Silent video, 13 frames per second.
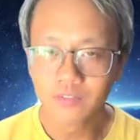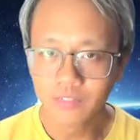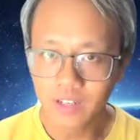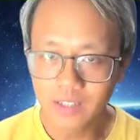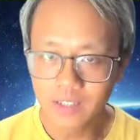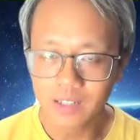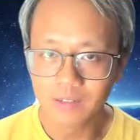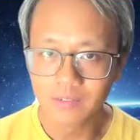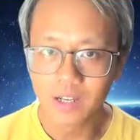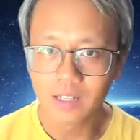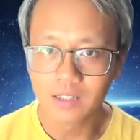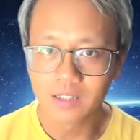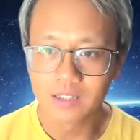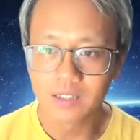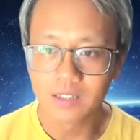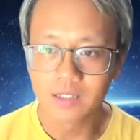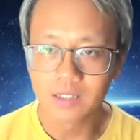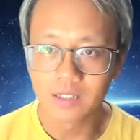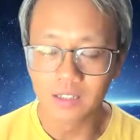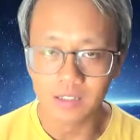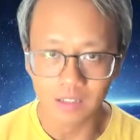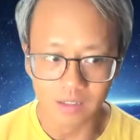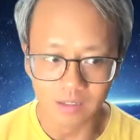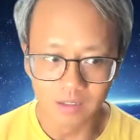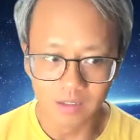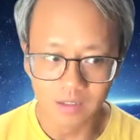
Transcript: 非常非常的吸引人。